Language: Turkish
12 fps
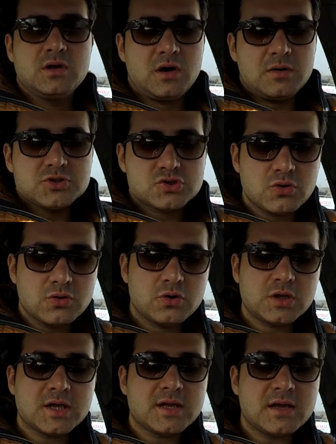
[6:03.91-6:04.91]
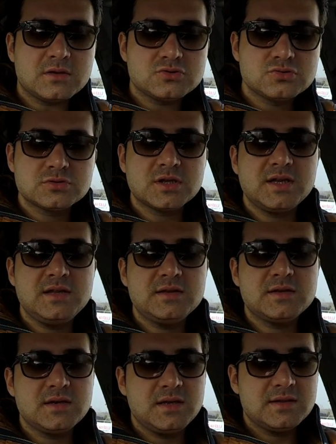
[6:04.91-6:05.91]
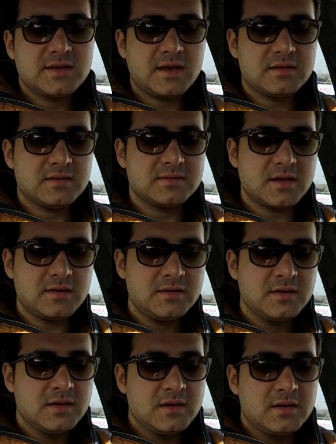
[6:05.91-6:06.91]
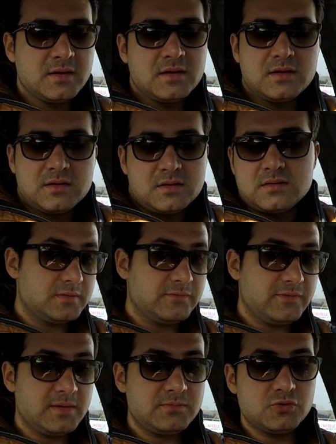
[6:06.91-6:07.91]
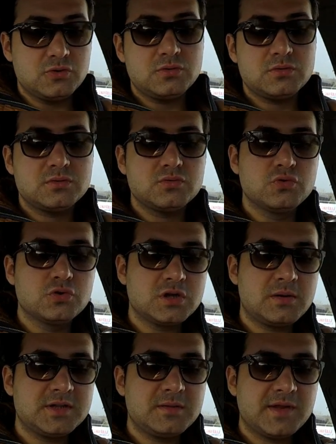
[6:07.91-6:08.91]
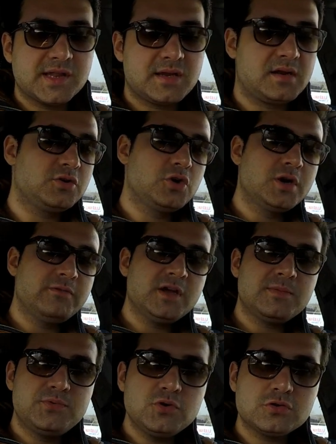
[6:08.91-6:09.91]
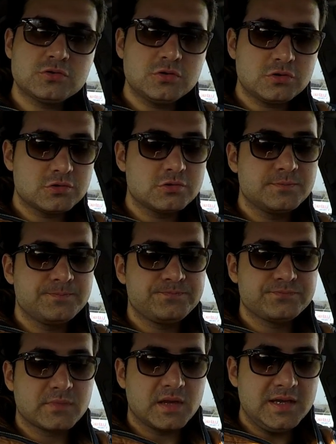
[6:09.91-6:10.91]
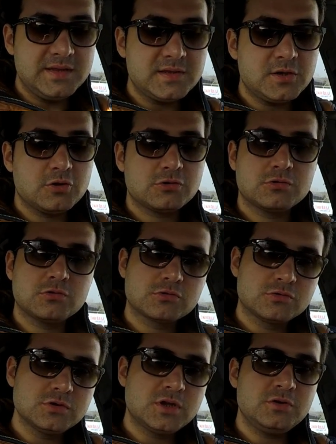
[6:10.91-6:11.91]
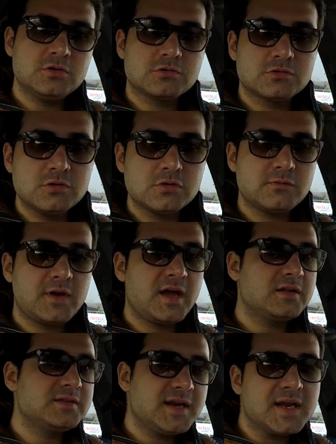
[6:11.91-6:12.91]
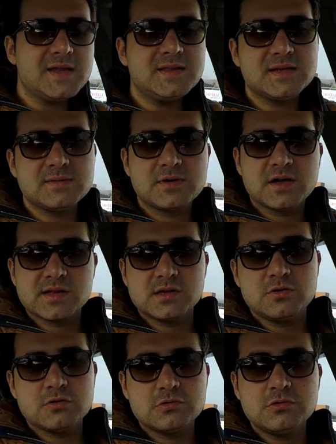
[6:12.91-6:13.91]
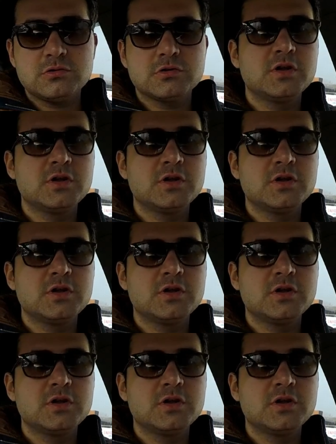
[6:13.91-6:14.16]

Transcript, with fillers: Abi çok kolay yani. Şuradan indir internetinden. Ve bu uygulamada mesela görevi yapıyorsunuz indiriyorsunuz, kullanıyorsunuz veya direkt indirip kazanıyorsunuz.